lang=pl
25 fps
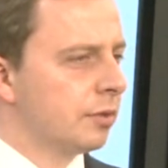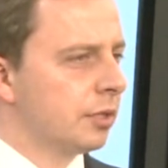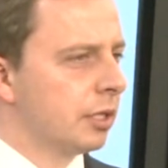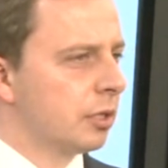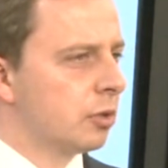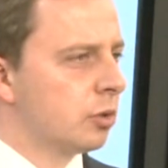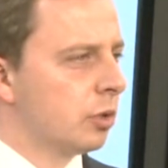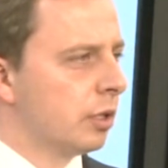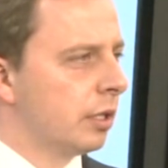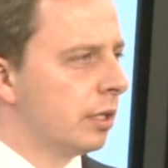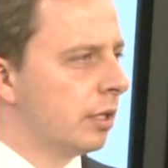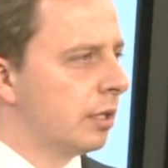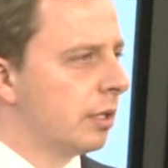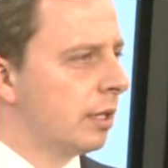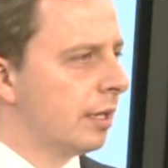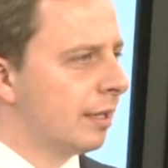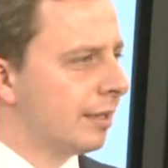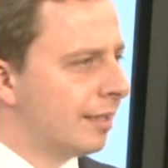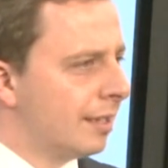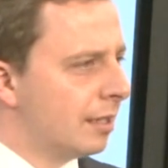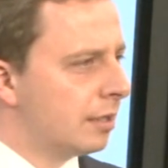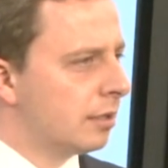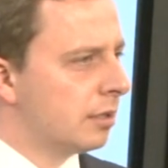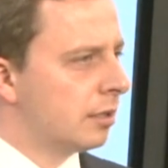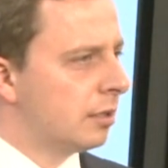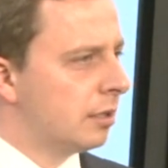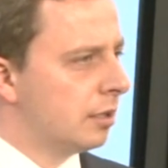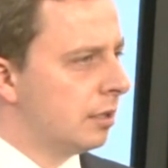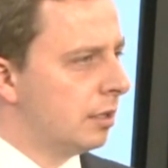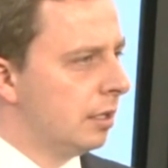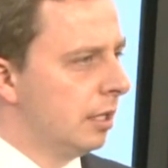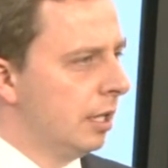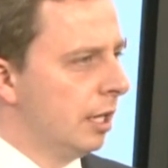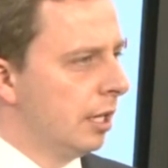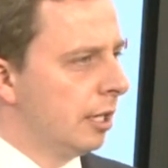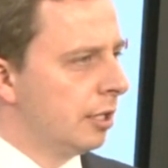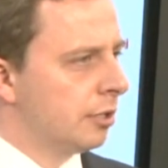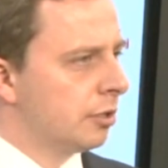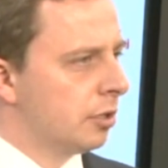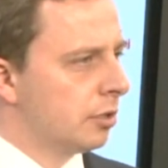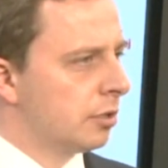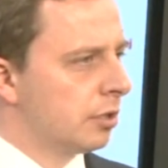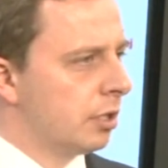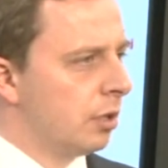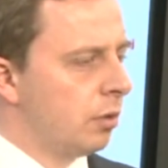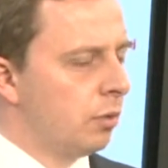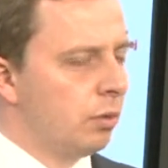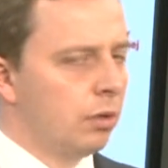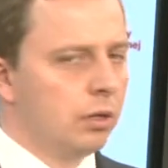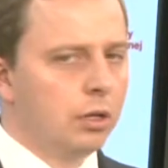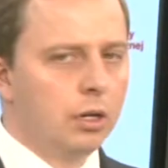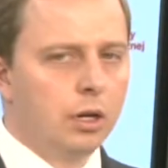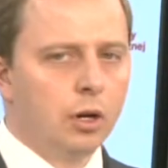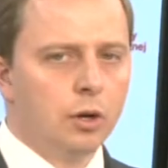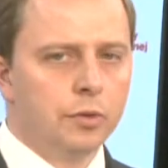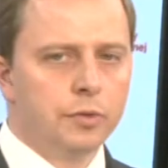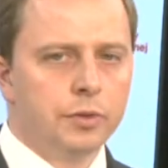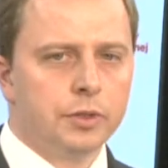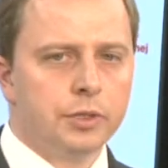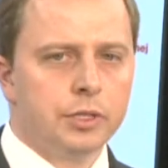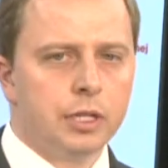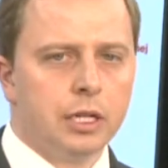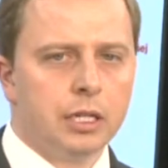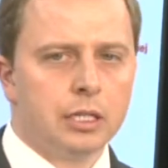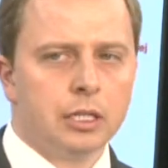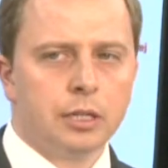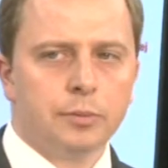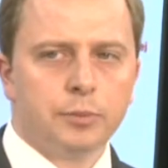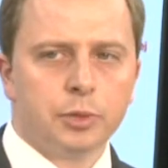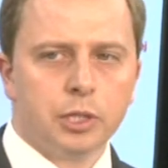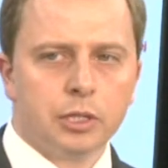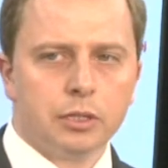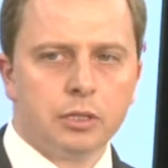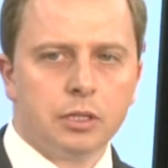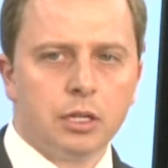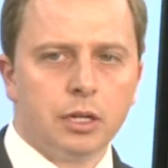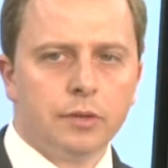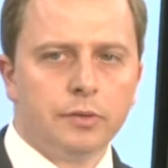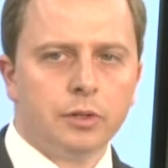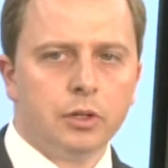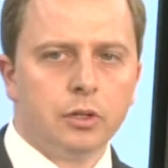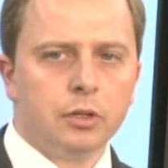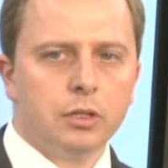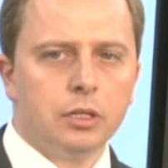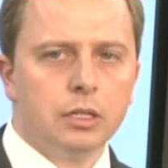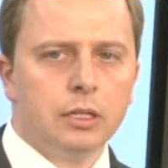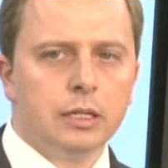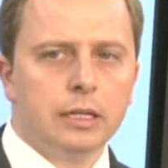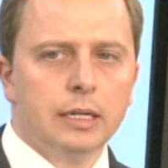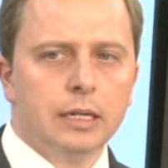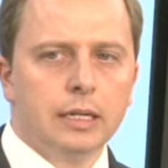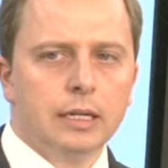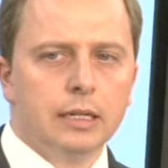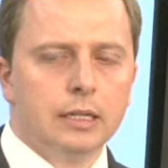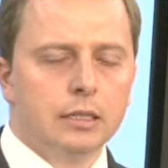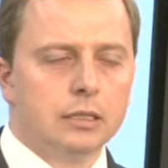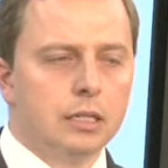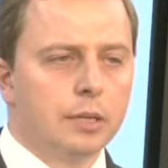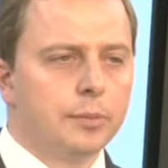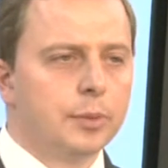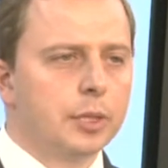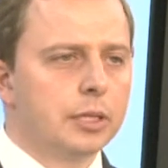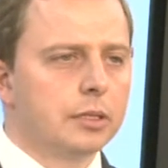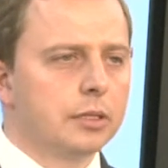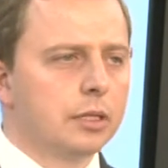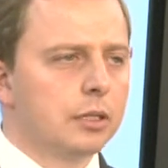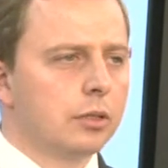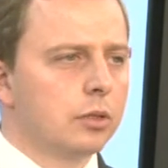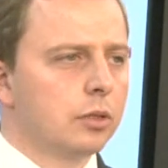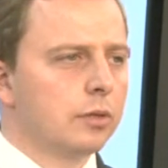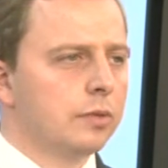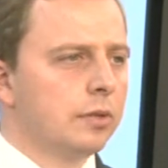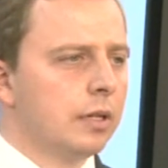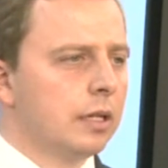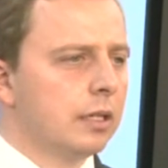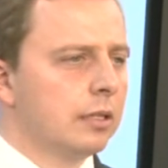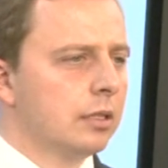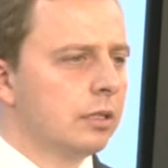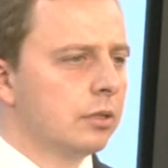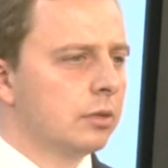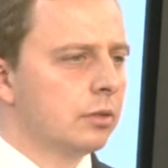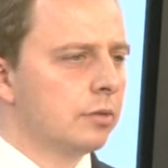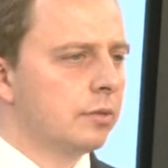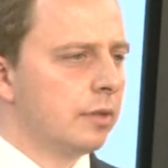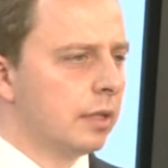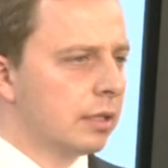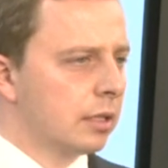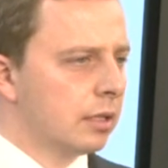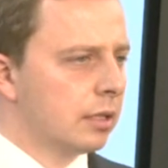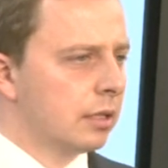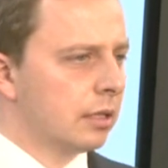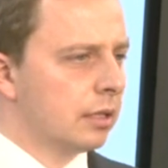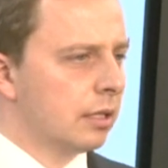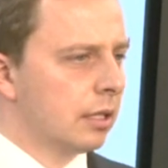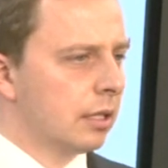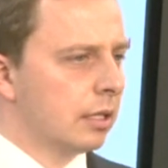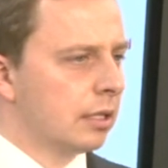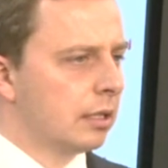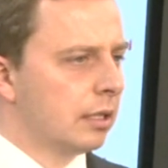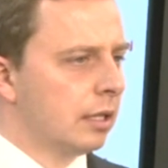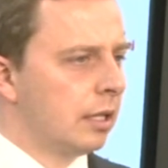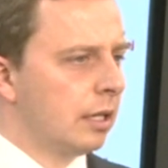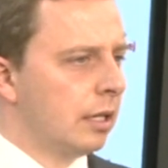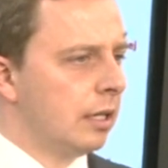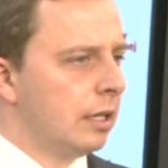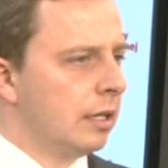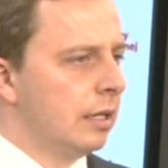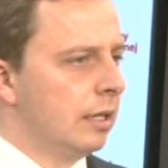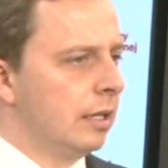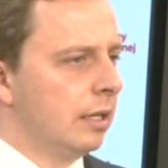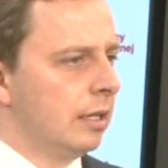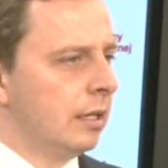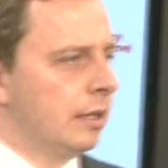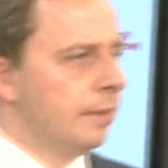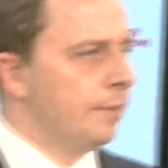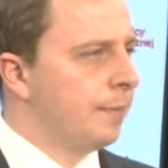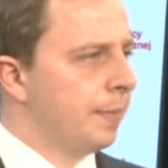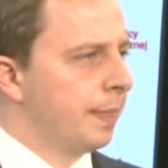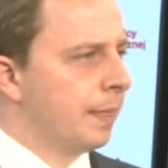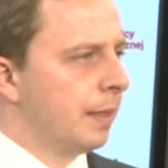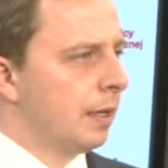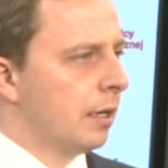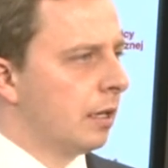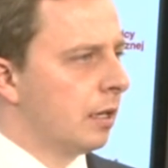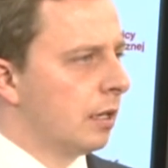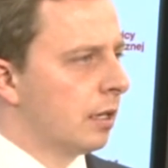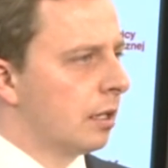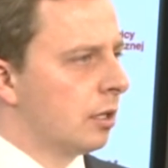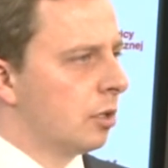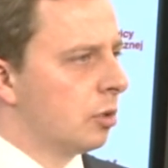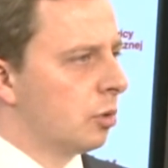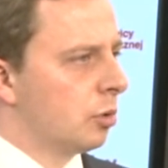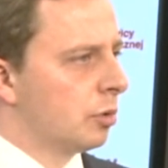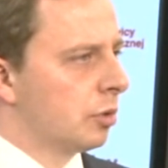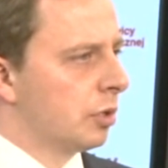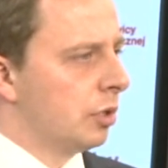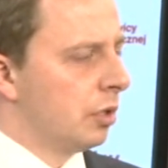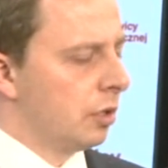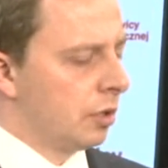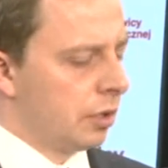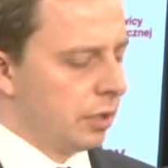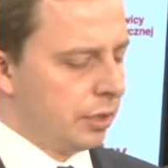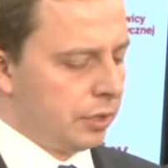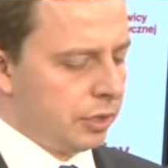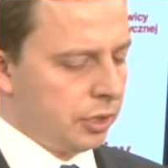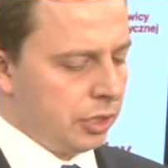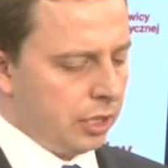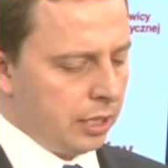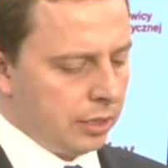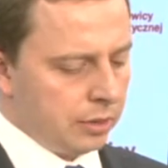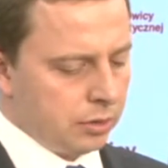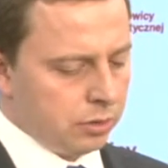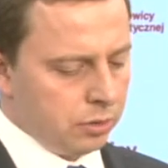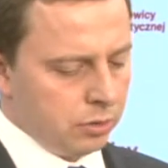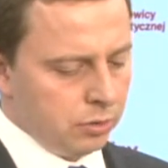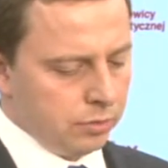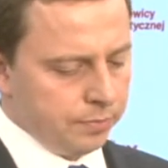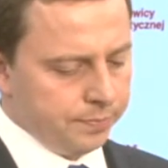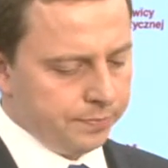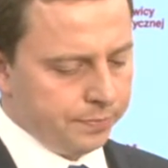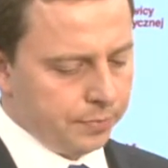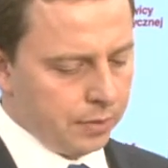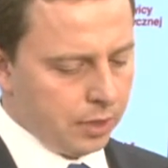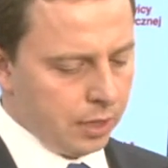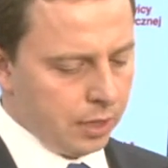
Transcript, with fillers: W zeszłej kadencji został oficjalnie przedstawiony, zaprezentowany. Z uwagi jednak na e, krótki okres czasu